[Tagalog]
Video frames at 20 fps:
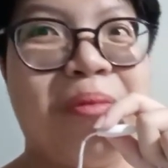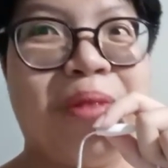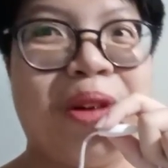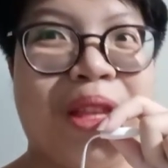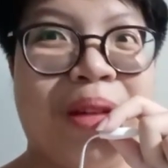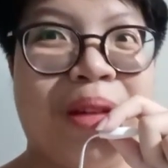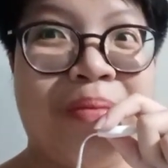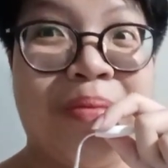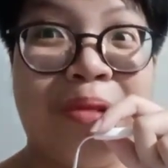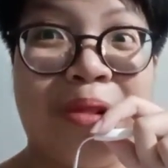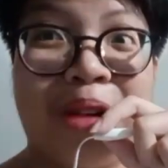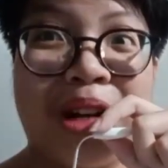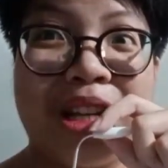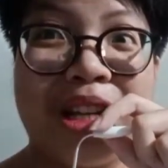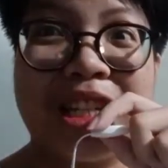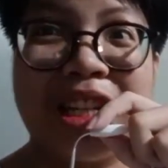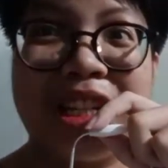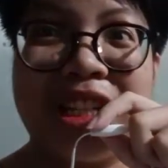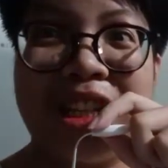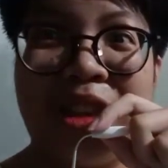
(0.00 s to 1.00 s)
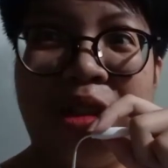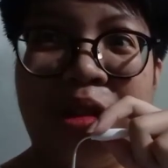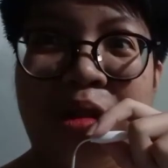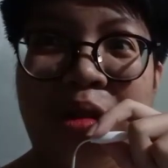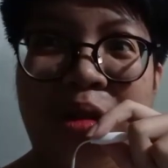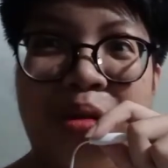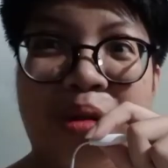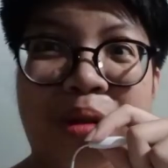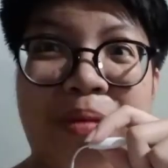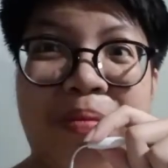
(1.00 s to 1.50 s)
naman pwede bukas kasi
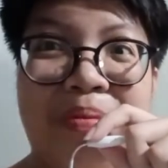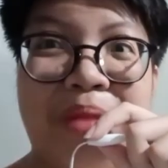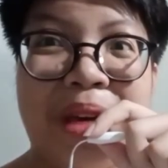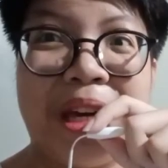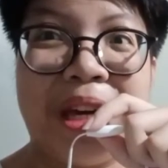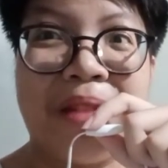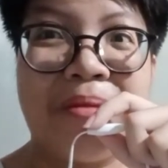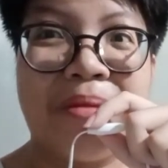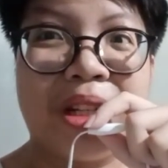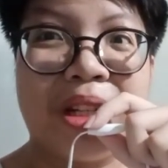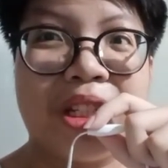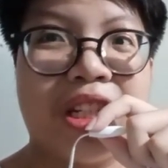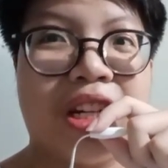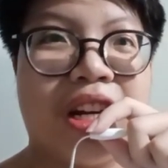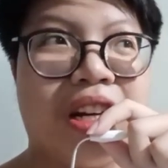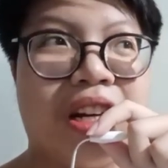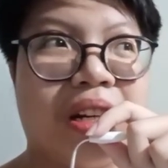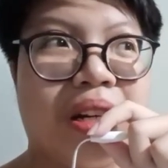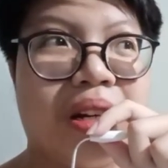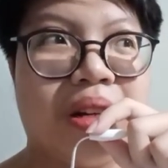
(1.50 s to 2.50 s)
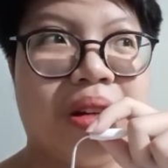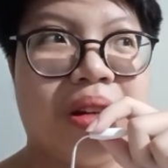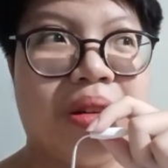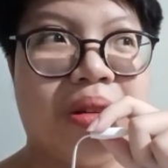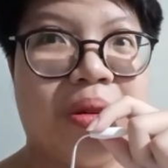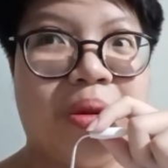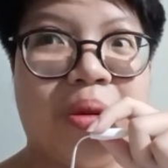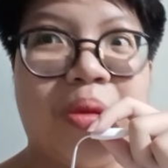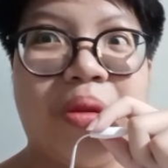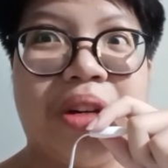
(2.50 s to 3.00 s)
due 12 p.m. at saka
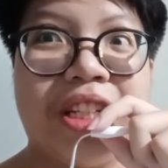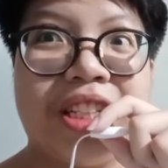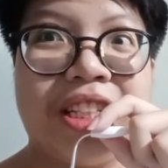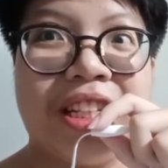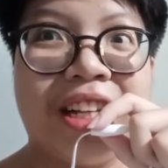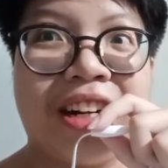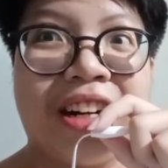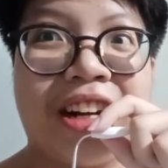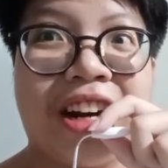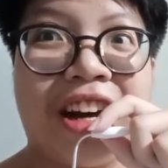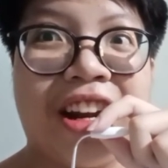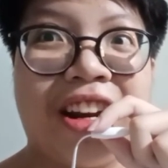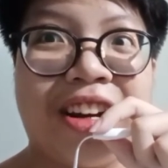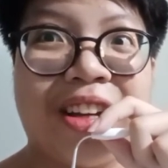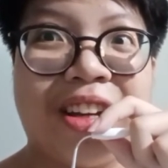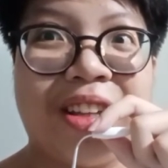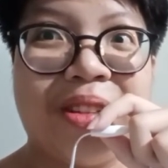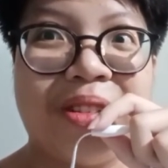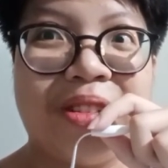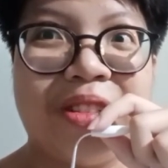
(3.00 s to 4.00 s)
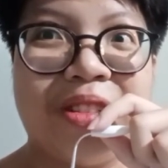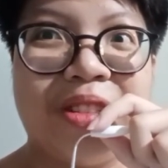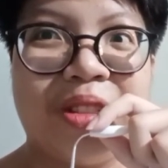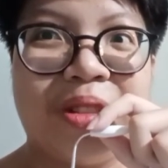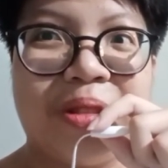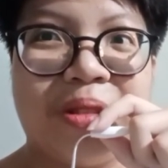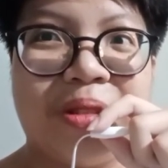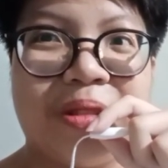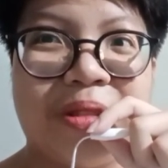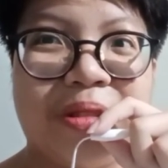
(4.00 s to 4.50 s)
quiz ang nakalagay doon.
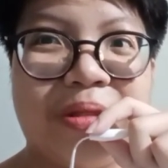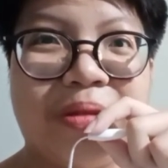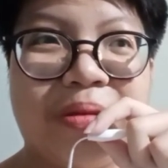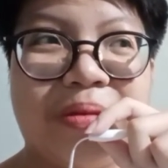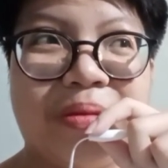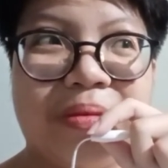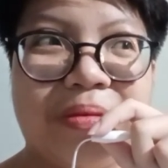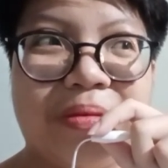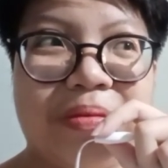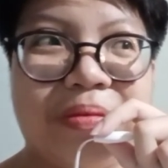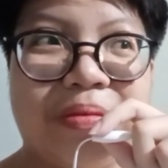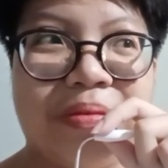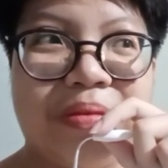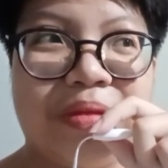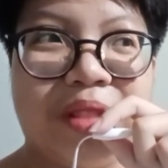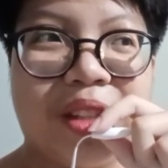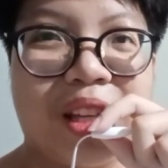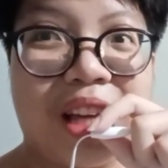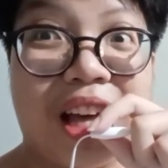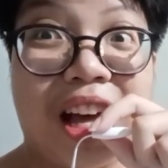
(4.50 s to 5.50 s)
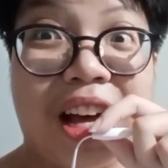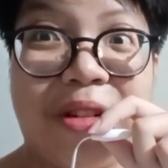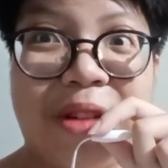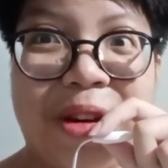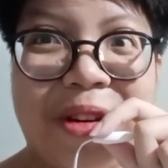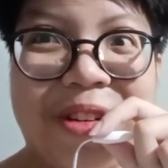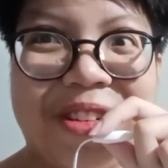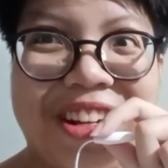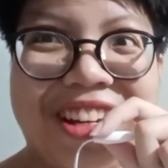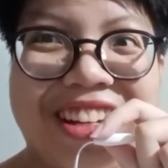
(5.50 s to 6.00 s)
So,
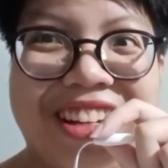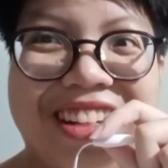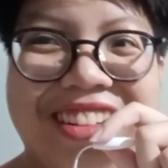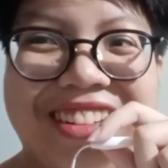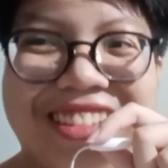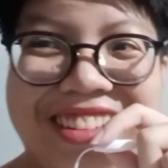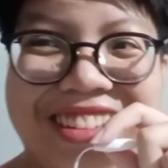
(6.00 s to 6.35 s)
gagawin ko na.